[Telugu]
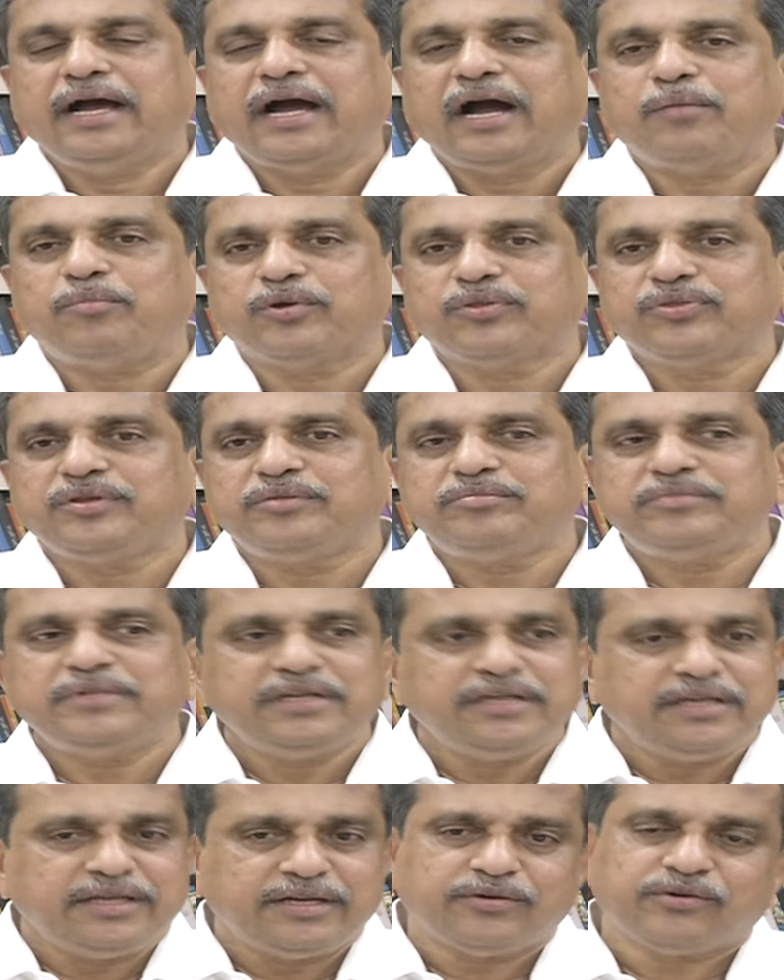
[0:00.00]
ఆ మొత్తం
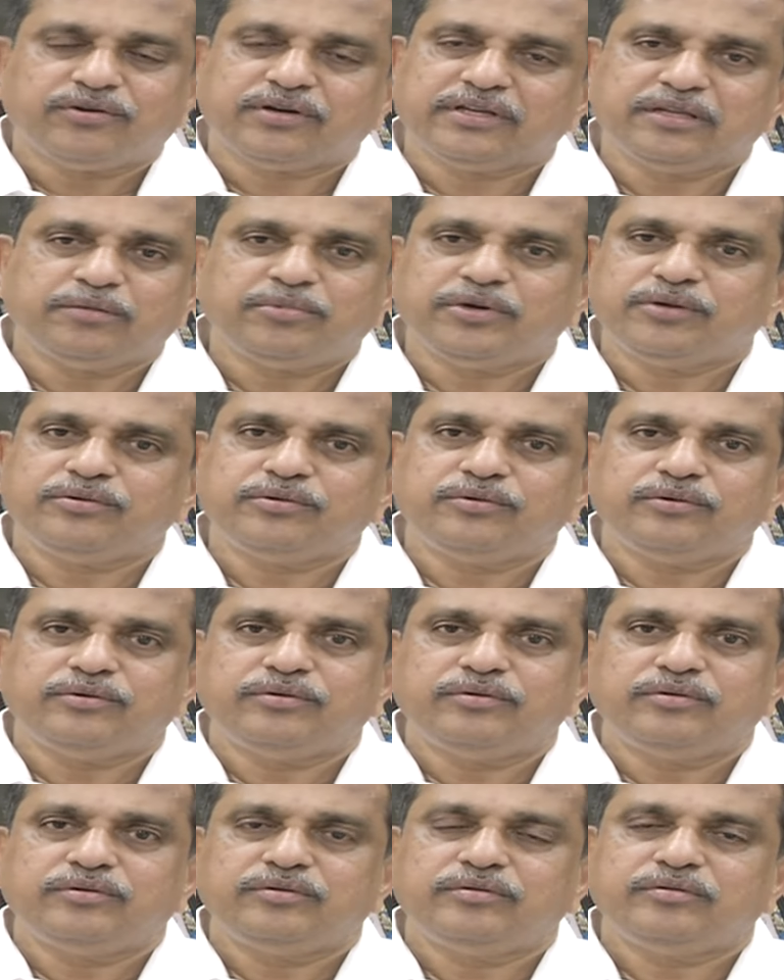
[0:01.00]
దీన్ని నేను ఒక్క దెబ్బకు
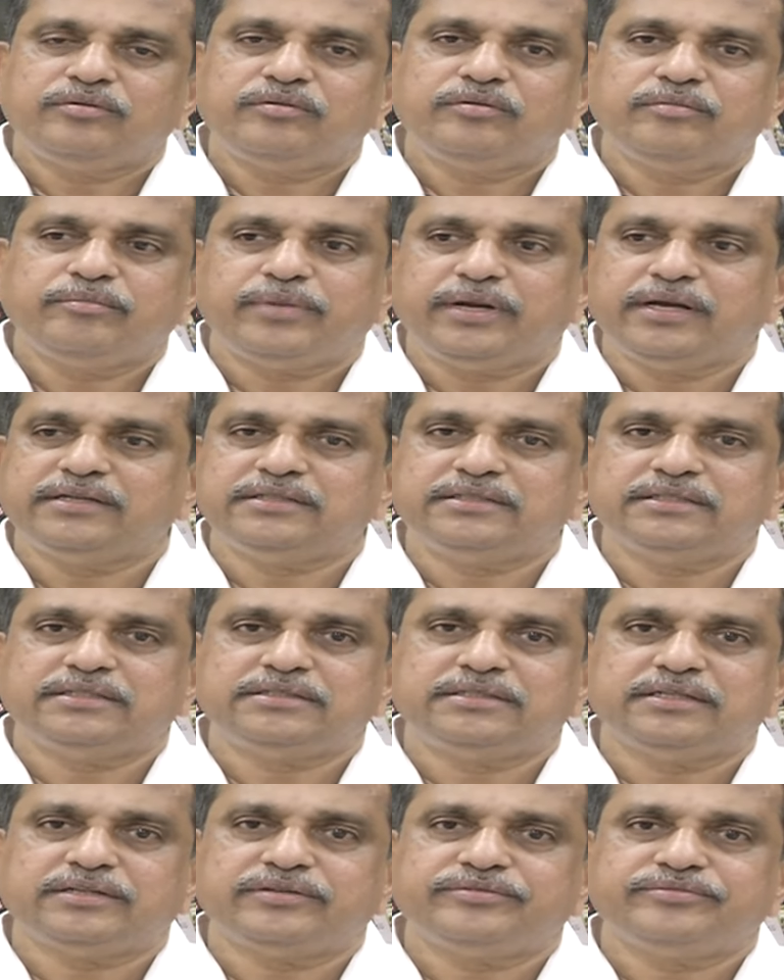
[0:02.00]
బ్రేక్
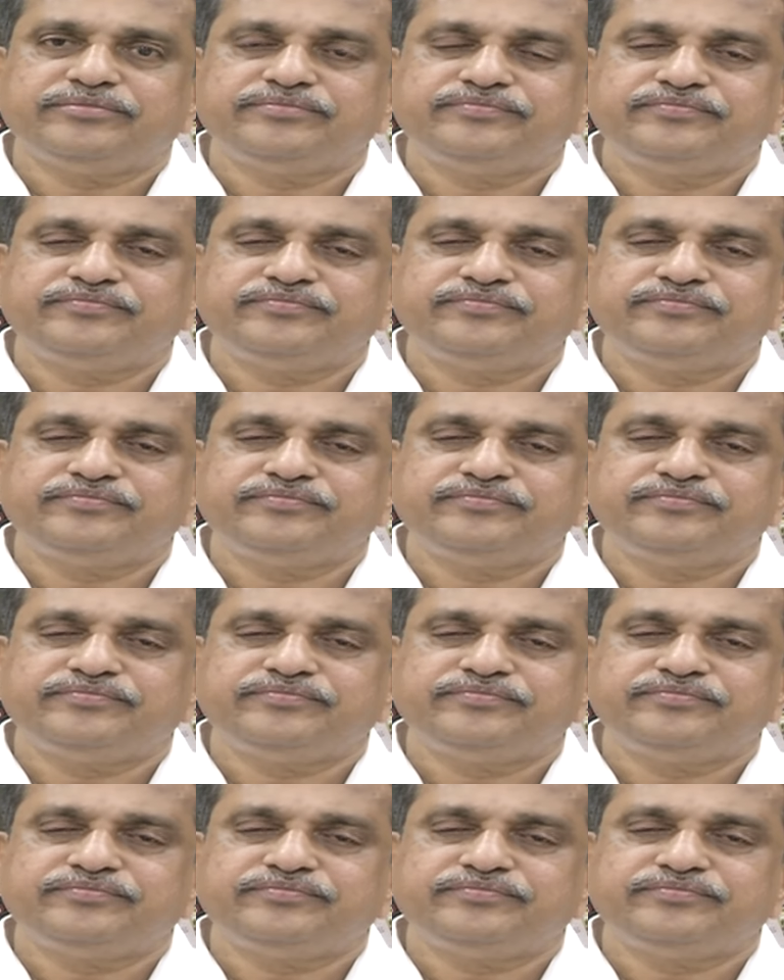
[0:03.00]
చేశారు